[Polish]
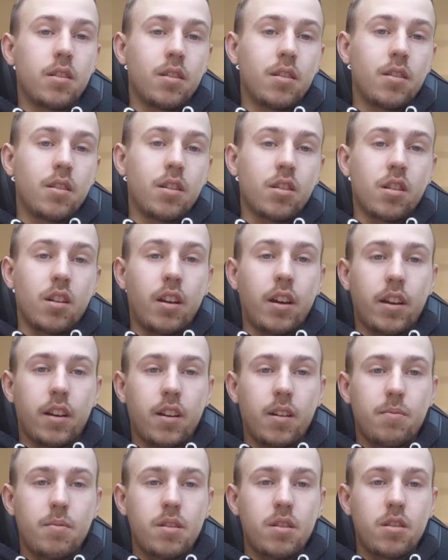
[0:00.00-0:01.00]
i też
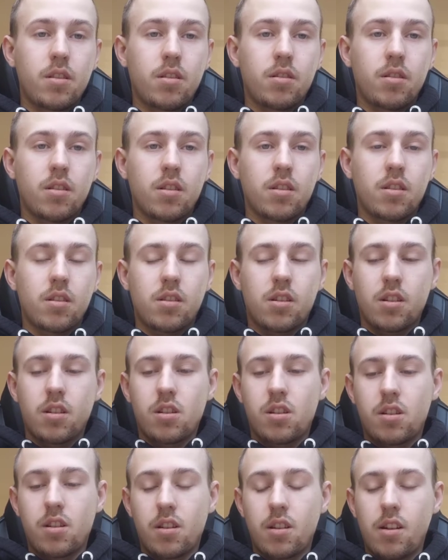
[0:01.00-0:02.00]
Lechia będzie coraz
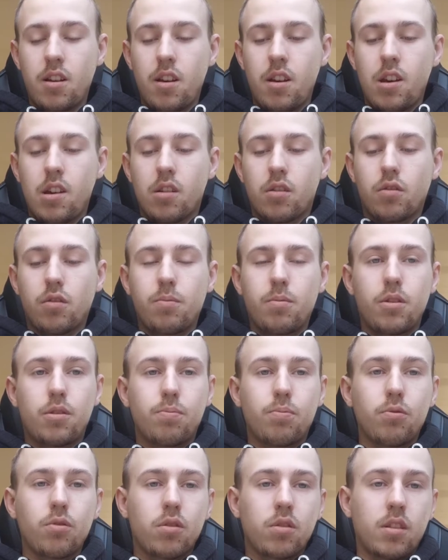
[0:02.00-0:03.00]
częściej gubić
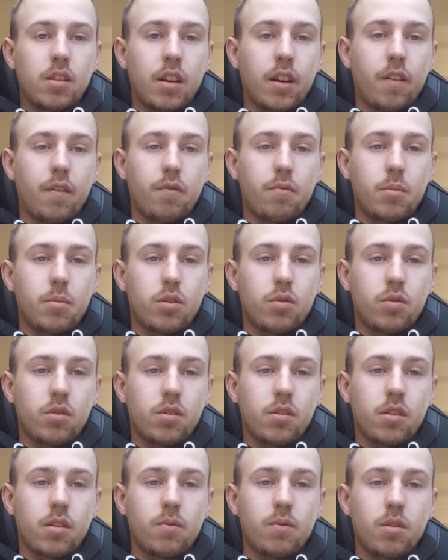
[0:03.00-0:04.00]
punkty, jak w meczu
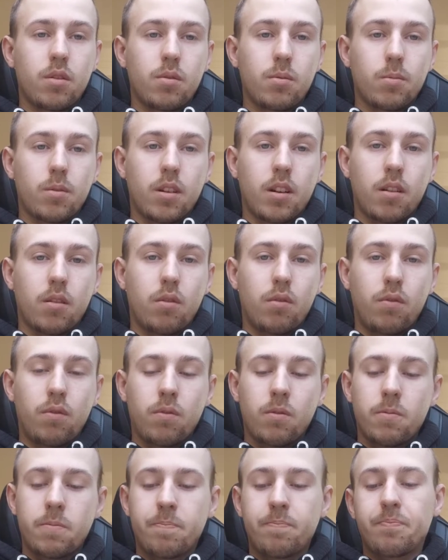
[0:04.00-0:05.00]
z Wisłą
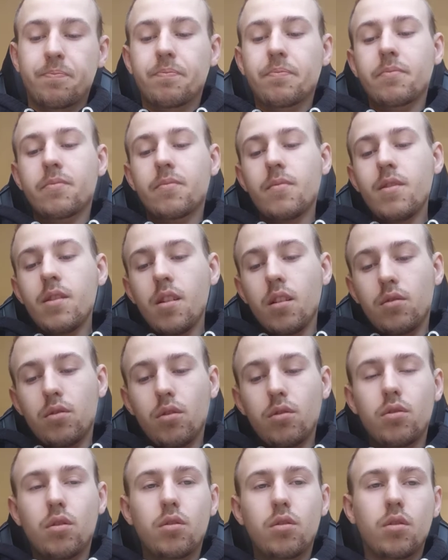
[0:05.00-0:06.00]
Kraków,
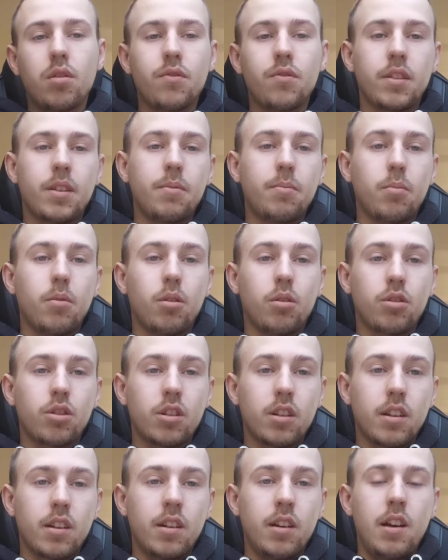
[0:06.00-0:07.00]
no to kto wie,
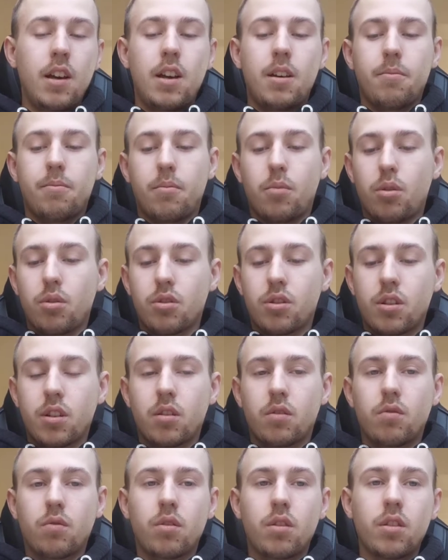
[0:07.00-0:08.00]
może, może
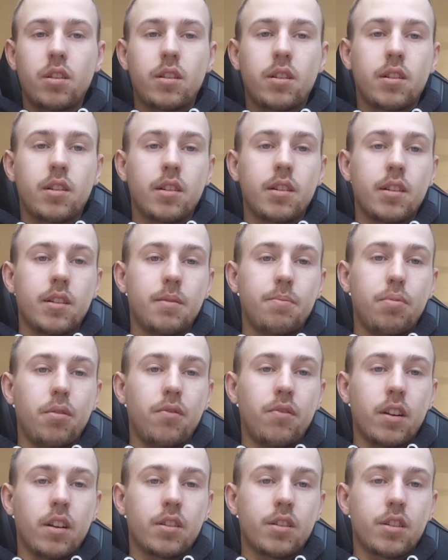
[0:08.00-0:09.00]
Górnik e,
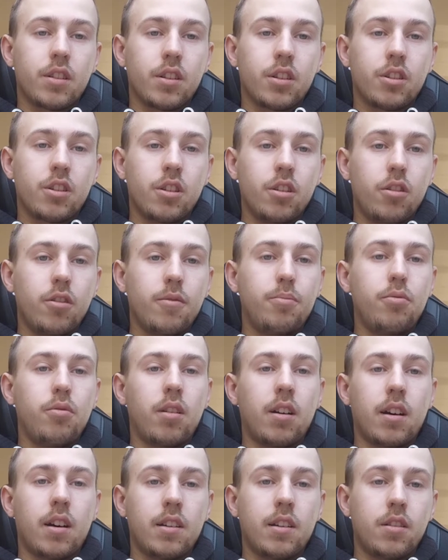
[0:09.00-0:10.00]
powalczy jeszcze o
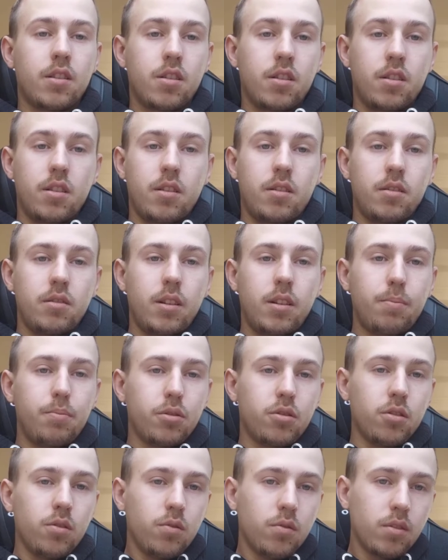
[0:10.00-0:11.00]
puchary, gdzie na
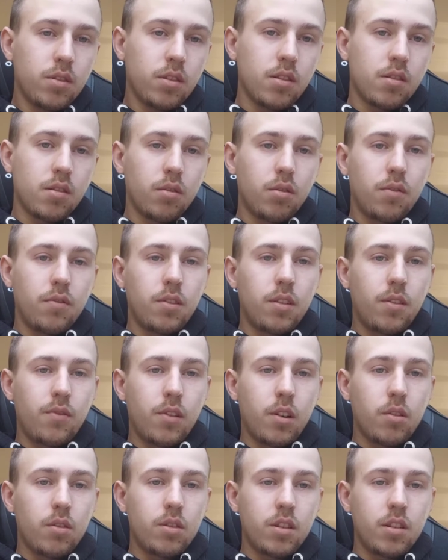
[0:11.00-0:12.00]
początku sezonu
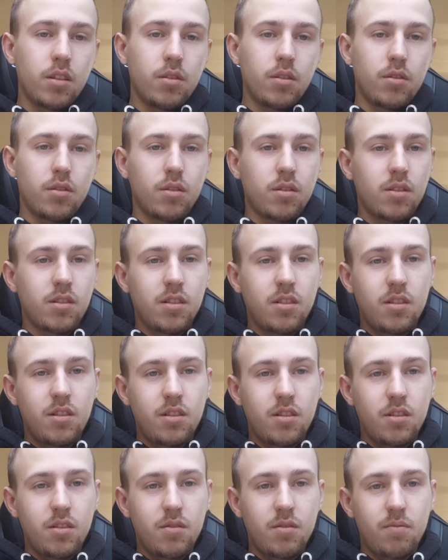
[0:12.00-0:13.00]
wydawało się to
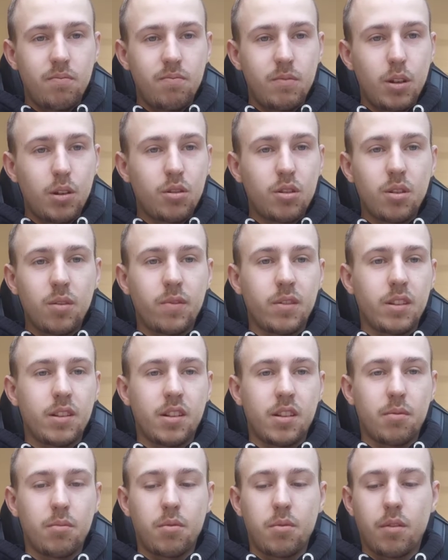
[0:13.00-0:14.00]
dosyć mm,
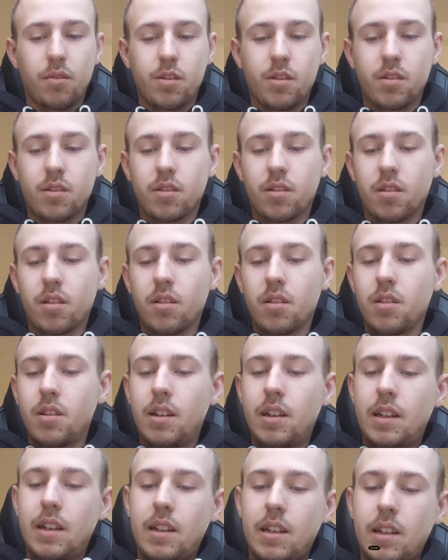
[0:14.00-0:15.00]
nieoczywiste mimo wszystko.